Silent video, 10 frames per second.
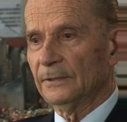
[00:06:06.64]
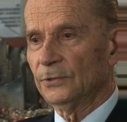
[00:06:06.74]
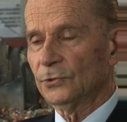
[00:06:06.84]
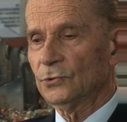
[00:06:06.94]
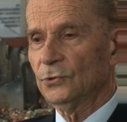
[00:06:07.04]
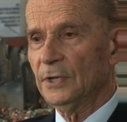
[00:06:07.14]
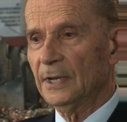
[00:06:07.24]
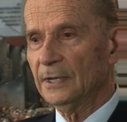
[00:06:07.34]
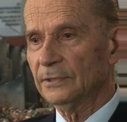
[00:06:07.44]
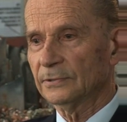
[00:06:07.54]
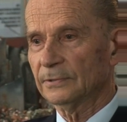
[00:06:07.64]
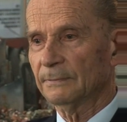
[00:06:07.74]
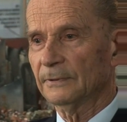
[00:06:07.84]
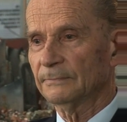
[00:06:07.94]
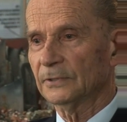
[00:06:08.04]
nurkuje,
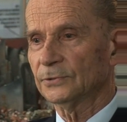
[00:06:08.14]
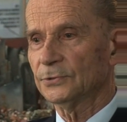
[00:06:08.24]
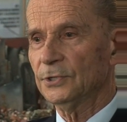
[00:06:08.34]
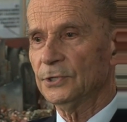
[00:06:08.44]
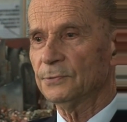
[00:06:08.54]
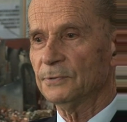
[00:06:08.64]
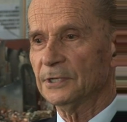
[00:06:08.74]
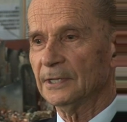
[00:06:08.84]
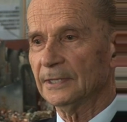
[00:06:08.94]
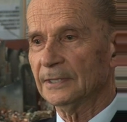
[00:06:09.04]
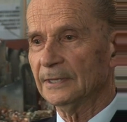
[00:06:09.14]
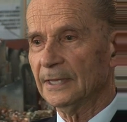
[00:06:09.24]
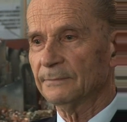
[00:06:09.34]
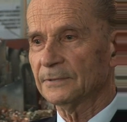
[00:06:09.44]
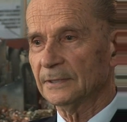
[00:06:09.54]
rzuciliśmy się na ten
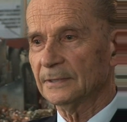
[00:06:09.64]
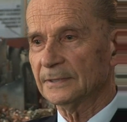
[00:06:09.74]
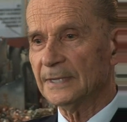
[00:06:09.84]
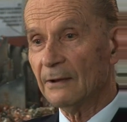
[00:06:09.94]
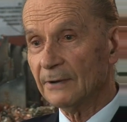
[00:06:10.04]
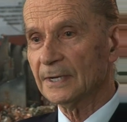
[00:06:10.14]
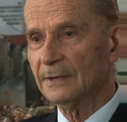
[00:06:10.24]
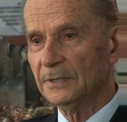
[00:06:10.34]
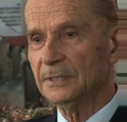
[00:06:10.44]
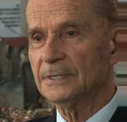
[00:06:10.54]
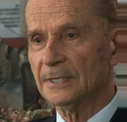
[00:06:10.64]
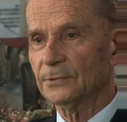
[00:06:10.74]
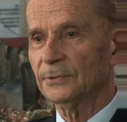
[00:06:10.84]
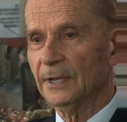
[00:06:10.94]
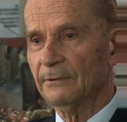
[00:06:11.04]
tapczan. Cała kamienica
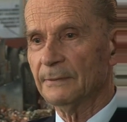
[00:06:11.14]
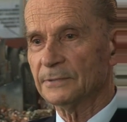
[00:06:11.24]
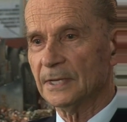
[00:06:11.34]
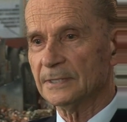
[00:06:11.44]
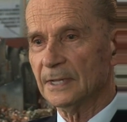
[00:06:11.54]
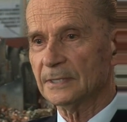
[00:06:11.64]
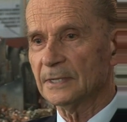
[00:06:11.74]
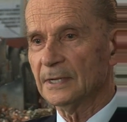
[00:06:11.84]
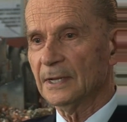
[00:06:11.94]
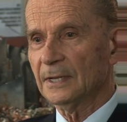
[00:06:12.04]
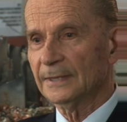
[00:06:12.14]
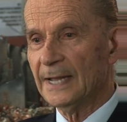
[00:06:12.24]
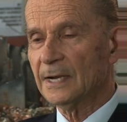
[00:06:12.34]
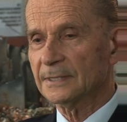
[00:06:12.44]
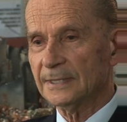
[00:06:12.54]
runęła przez nas.
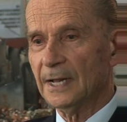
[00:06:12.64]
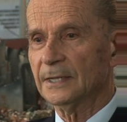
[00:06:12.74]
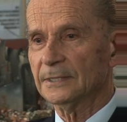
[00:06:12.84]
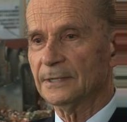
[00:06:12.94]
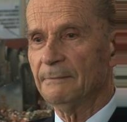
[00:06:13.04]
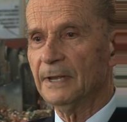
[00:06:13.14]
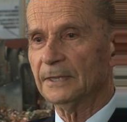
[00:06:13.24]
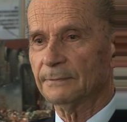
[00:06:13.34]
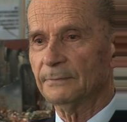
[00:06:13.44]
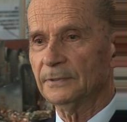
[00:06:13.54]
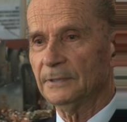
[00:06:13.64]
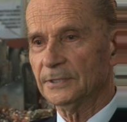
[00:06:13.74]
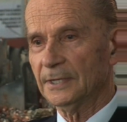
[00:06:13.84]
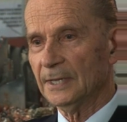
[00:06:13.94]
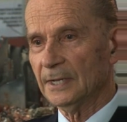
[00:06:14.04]
Dach znalazł się metr
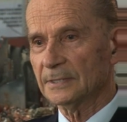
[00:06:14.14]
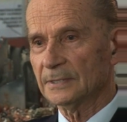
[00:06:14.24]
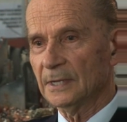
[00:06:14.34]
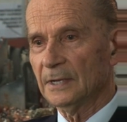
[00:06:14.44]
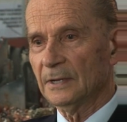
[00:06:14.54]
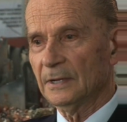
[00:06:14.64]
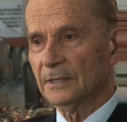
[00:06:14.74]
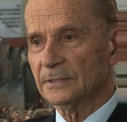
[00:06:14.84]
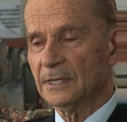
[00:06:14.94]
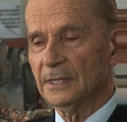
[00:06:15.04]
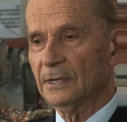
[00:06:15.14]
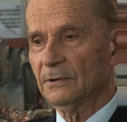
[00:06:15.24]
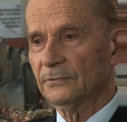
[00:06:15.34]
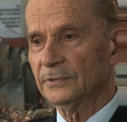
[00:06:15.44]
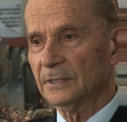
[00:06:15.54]
poniżej nas.
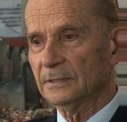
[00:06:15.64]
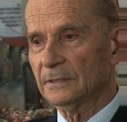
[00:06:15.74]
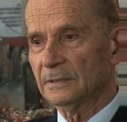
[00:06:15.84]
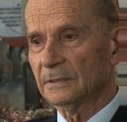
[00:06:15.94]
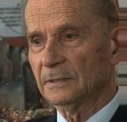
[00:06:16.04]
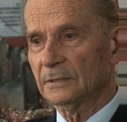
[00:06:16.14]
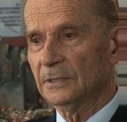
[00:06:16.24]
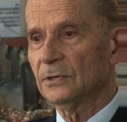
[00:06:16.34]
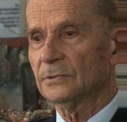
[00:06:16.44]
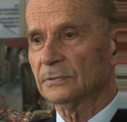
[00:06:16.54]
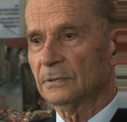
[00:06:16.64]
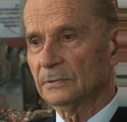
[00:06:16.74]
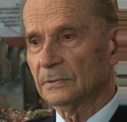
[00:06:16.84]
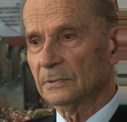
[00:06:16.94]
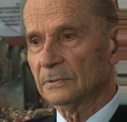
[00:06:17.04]
Zginęło wtedy kilku,
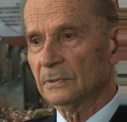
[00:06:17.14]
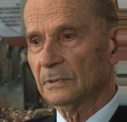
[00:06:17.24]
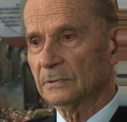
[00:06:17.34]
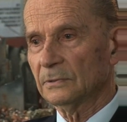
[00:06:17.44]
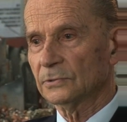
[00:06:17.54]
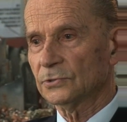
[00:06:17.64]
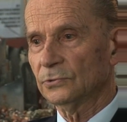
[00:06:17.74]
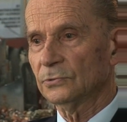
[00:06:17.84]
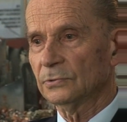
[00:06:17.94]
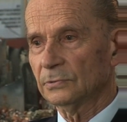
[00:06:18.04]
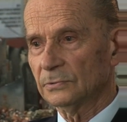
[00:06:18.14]
około stu